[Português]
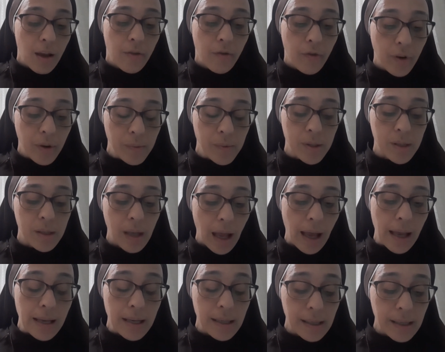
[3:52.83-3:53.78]
vamos
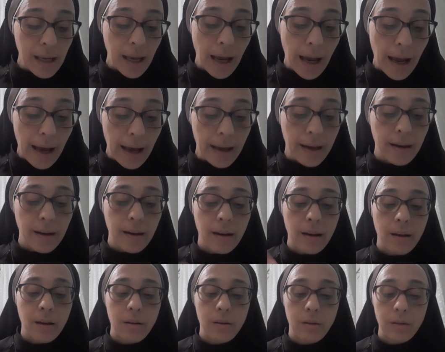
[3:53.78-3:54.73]
encerrar,
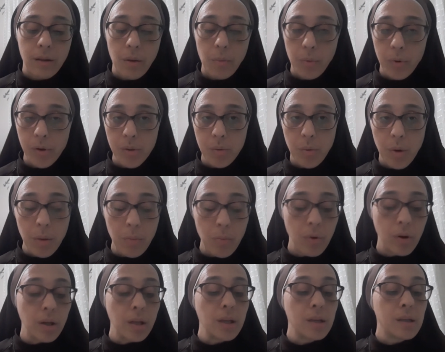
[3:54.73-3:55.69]
depois do
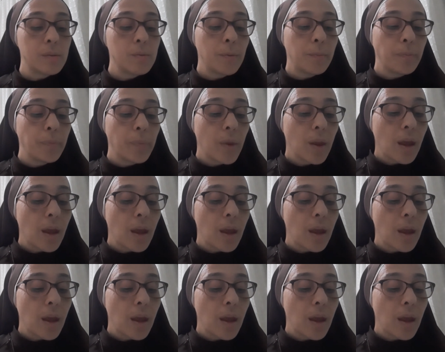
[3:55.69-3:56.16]
embolismo,